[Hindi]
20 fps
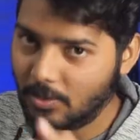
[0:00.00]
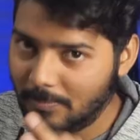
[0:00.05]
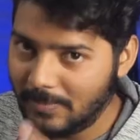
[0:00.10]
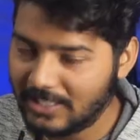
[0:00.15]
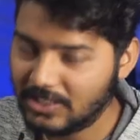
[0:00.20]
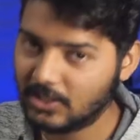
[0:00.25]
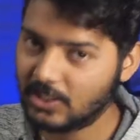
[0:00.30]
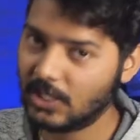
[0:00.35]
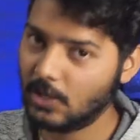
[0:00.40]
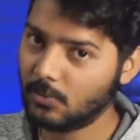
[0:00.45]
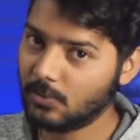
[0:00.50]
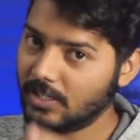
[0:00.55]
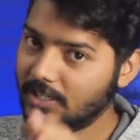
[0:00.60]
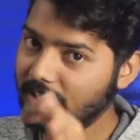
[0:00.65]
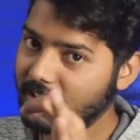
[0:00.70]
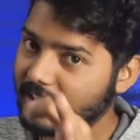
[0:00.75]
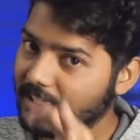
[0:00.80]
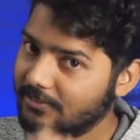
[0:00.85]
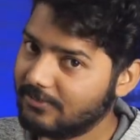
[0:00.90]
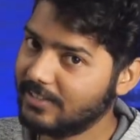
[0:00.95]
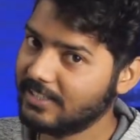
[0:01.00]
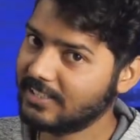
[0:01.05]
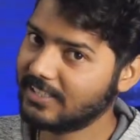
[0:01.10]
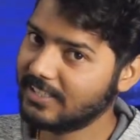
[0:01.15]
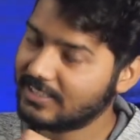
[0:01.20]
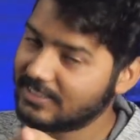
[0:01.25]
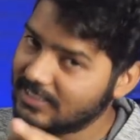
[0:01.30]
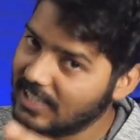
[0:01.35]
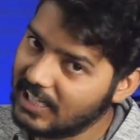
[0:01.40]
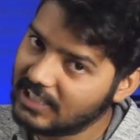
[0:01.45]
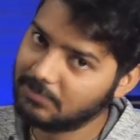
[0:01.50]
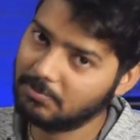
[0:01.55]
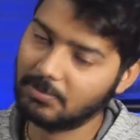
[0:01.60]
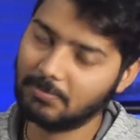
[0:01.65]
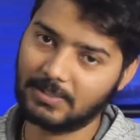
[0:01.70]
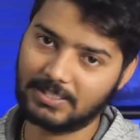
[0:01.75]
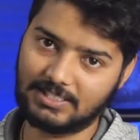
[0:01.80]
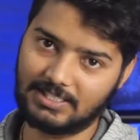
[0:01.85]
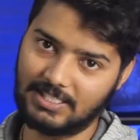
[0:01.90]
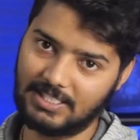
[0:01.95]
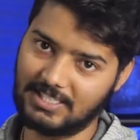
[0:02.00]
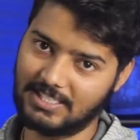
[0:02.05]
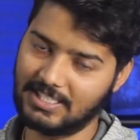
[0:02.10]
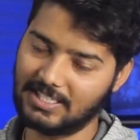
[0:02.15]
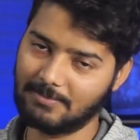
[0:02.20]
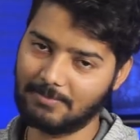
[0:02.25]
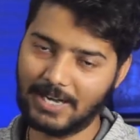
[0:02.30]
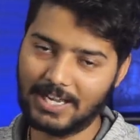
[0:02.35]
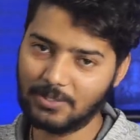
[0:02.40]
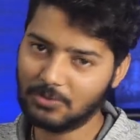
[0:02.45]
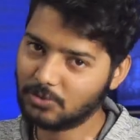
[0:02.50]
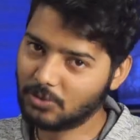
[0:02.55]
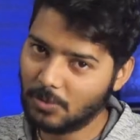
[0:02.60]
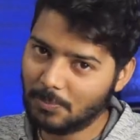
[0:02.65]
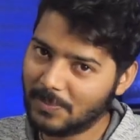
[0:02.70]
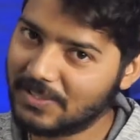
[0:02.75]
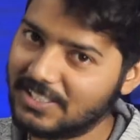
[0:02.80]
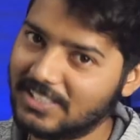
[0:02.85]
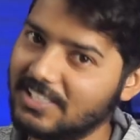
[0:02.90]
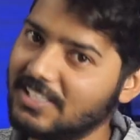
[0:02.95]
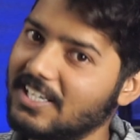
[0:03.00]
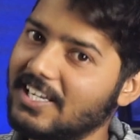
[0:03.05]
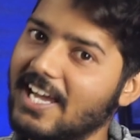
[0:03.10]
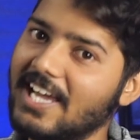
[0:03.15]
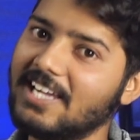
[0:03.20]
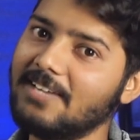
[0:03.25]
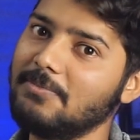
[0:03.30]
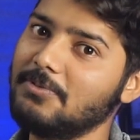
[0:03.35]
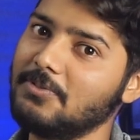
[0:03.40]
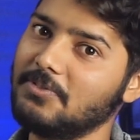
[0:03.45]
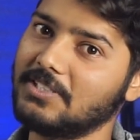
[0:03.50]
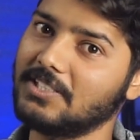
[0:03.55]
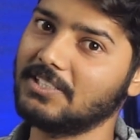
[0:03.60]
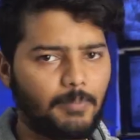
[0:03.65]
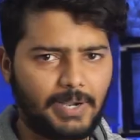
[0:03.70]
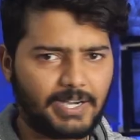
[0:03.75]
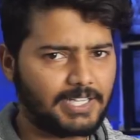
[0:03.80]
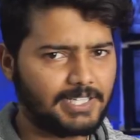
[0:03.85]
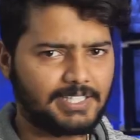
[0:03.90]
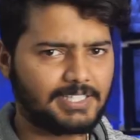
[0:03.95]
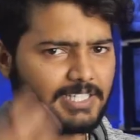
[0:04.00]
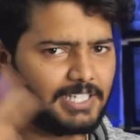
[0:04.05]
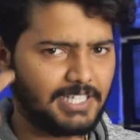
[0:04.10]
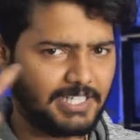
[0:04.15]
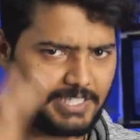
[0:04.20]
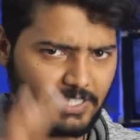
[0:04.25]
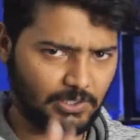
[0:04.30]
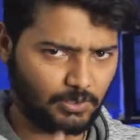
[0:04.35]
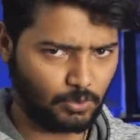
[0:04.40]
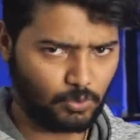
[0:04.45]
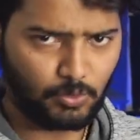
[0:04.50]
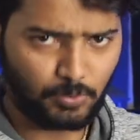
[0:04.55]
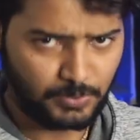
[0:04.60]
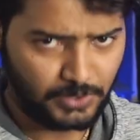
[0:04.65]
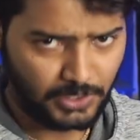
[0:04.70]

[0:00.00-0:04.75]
और मैं तो कहूंगा कि गर्लफ्रेंड के साथ भी मत चले जाना भाई उसको पसंद नहीं आएगी मूवी बाकी रिस्क लेना है तो खूब